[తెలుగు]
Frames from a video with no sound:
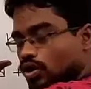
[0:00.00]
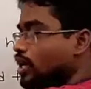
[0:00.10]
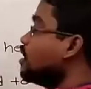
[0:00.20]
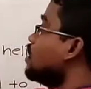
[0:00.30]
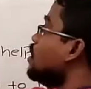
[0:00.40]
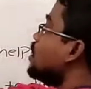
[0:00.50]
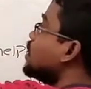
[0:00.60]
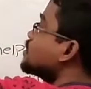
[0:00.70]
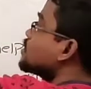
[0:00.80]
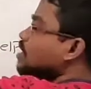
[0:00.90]
ఓకేనా
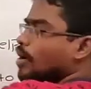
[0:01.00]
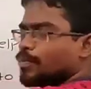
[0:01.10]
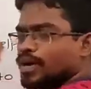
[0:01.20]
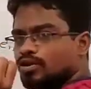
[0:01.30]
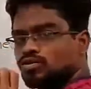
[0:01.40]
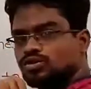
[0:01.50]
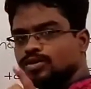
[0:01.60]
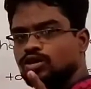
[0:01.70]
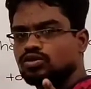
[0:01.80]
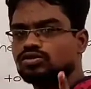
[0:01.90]
ఎస్ ఆ పేరు
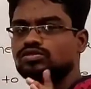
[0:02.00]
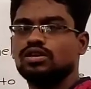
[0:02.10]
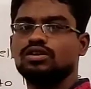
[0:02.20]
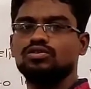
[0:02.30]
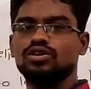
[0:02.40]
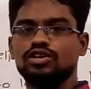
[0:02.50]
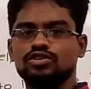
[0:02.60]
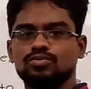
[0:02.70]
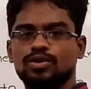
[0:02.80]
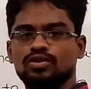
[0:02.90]
గుర్తుపెట్టుకోవాల్సిన అవసరం లేదు
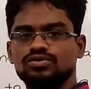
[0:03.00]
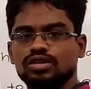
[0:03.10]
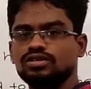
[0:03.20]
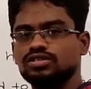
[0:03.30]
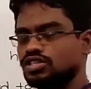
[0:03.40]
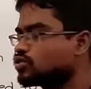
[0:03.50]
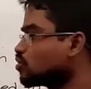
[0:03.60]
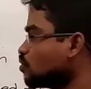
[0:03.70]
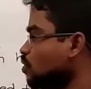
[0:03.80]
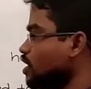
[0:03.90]
రిలేటివ్ ప్రొనౌన్స్ అని జస్ట్
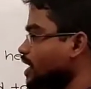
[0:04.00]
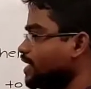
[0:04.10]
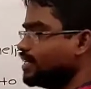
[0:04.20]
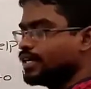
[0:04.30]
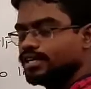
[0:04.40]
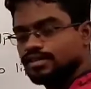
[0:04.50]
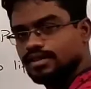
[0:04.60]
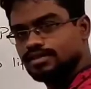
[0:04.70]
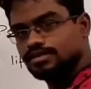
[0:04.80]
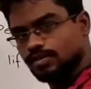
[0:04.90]
రూల్ ఏంటి అనేది
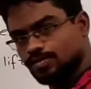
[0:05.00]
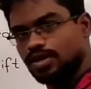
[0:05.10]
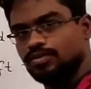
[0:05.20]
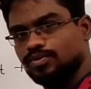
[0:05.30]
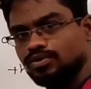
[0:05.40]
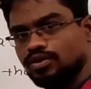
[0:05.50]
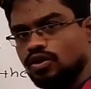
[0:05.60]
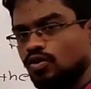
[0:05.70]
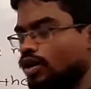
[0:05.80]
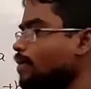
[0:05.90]
నేను చెప్తాను ఇప్పుడు
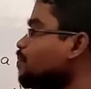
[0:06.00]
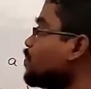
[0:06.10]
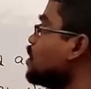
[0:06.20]
ఓకే